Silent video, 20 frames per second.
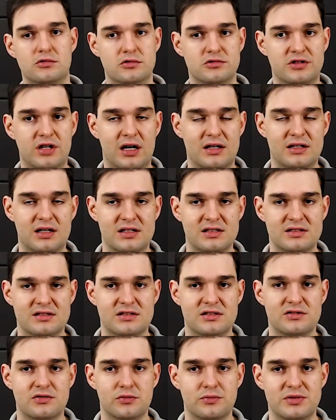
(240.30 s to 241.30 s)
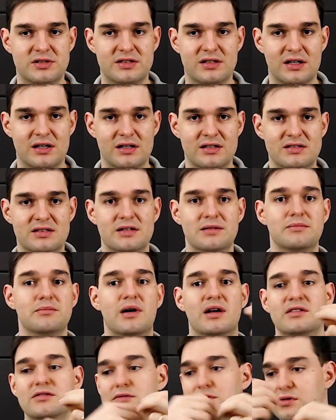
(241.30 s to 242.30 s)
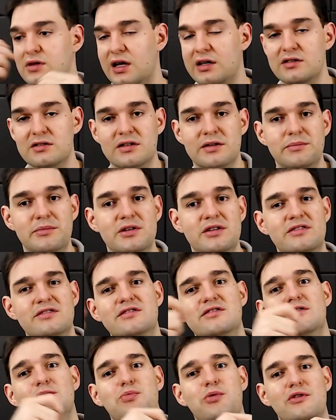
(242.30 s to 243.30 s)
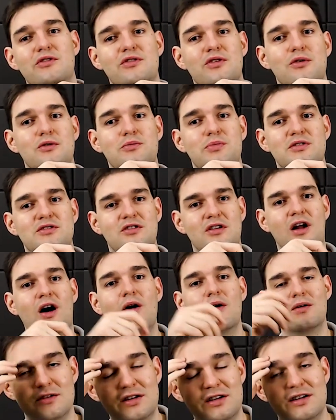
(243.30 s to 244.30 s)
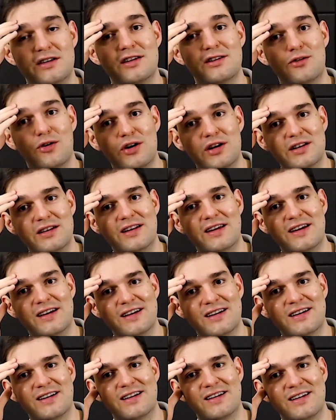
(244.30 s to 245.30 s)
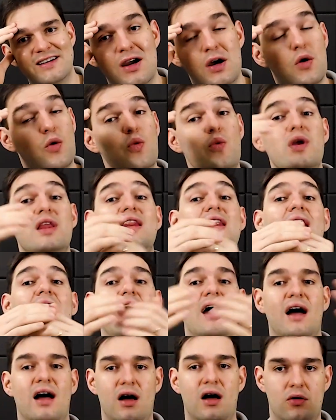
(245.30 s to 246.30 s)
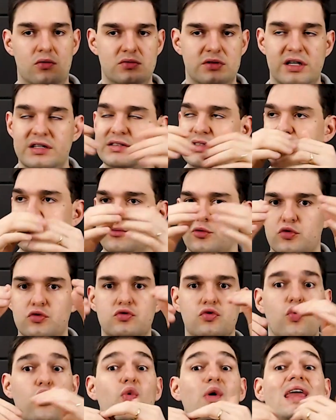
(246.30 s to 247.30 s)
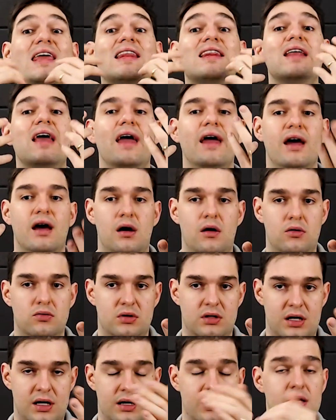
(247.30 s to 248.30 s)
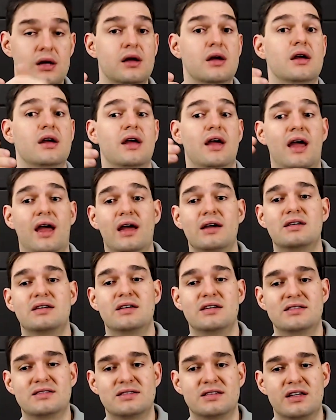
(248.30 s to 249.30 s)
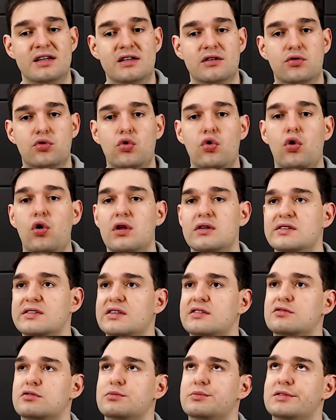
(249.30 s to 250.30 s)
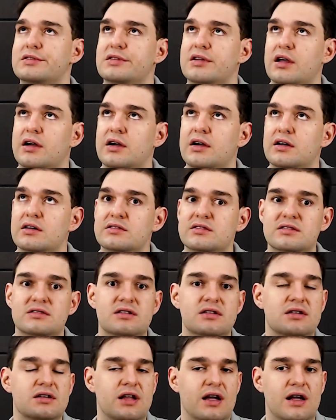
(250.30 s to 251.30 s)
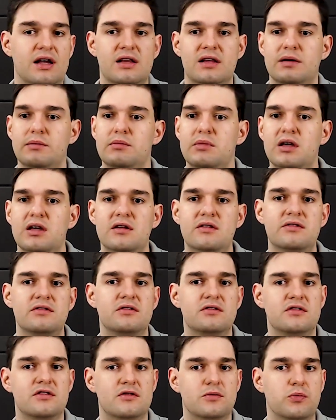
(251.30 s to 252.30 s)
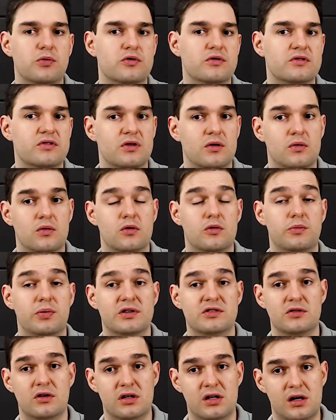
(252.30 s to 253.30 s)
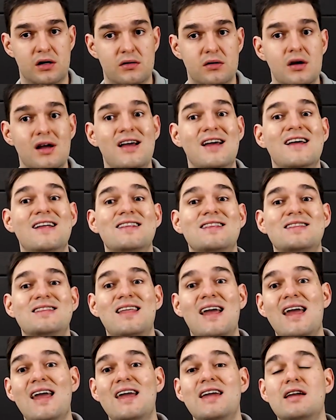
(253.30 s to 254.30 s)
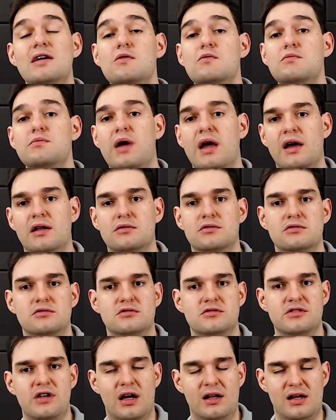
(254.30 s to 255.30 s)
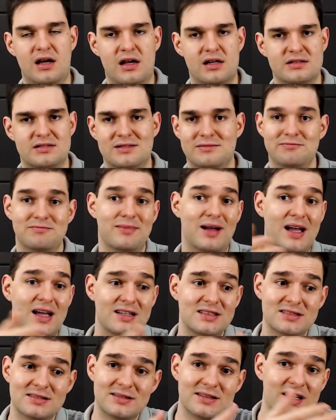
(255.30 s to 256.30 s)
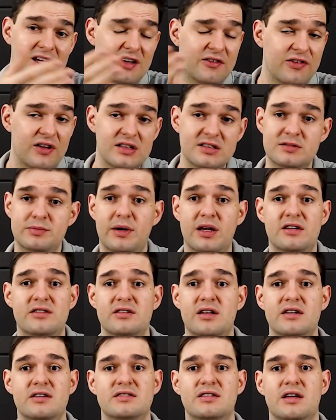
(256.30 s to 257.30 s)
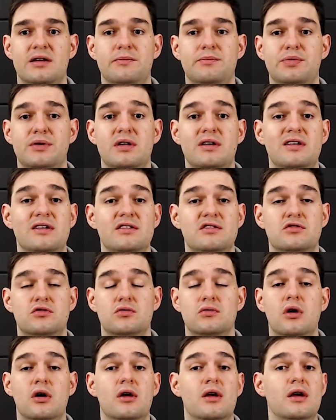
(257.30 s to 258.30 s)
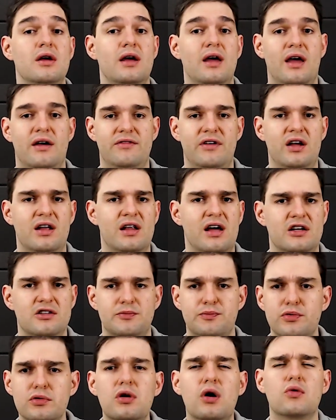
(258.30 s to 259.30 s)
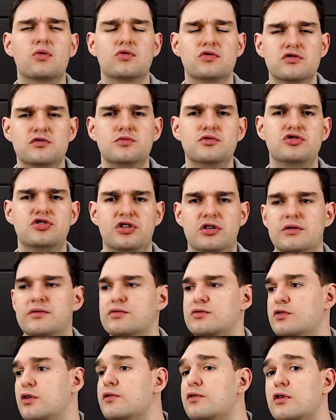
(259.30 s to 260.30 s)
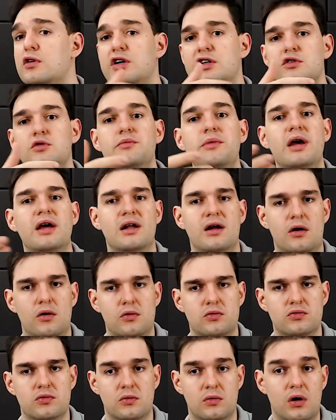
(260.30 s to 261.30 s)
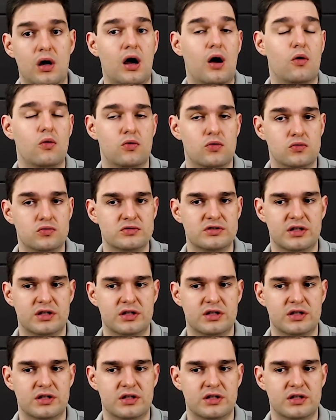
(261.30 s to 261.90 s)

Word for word: de análise de substância, mas não tem limite de exposição ocupacional. Que doideira, né? O ideal nesse mundo, o ideal, tá? É que sim, todas as substâncias que têm limites de exposição ocupacional tenham métodos de análise, mas infelizmente nem sempre isso acontece é verdade, por alguns motivos. Eu vou enumerar alguns